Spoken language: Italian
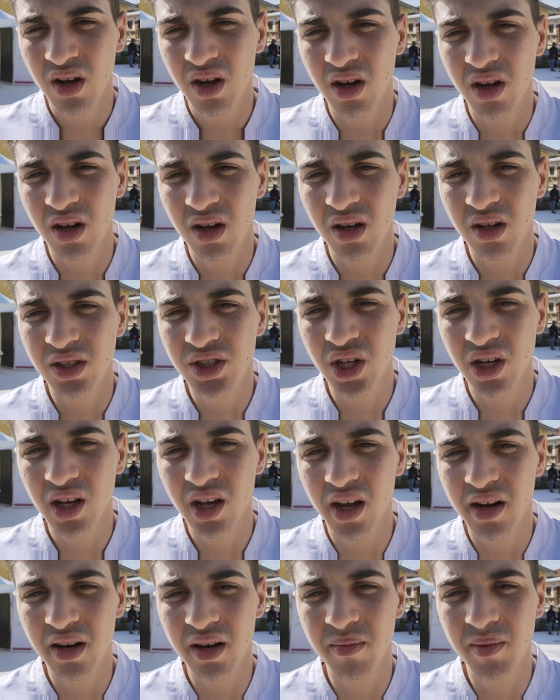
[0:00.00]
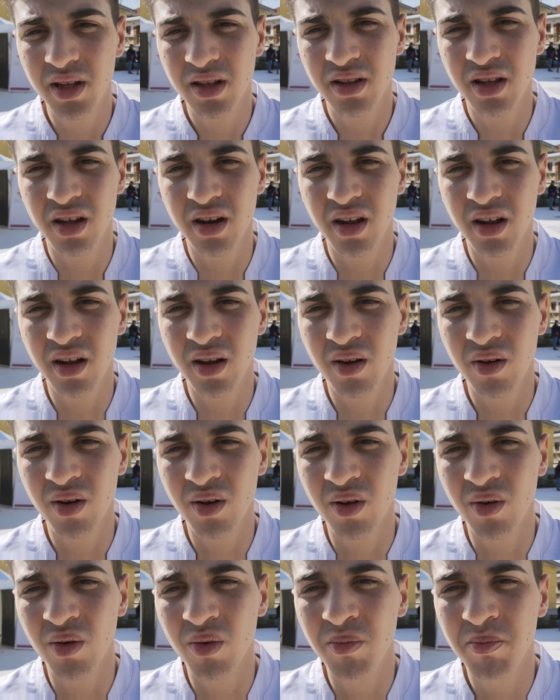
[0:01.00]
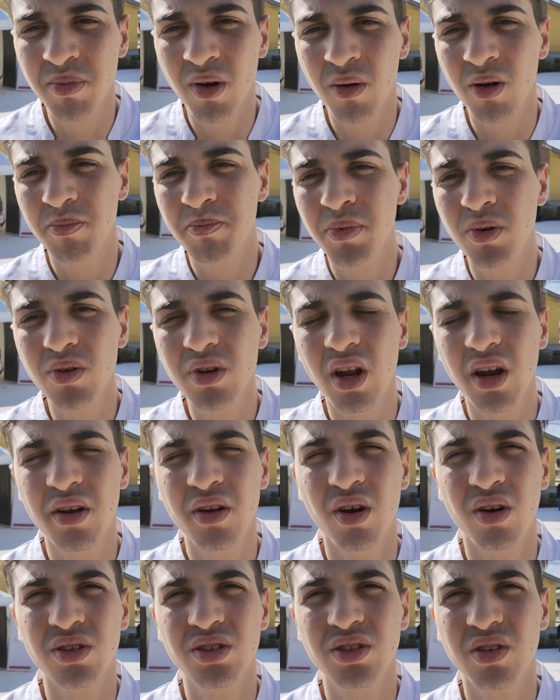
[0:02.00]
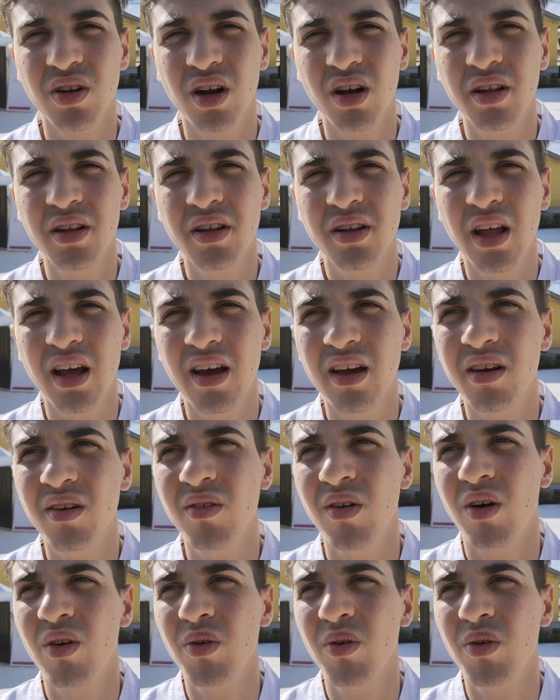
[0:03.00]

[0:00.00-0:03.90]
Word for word: eh, cercare di mettere un po' più del nostro all'interno,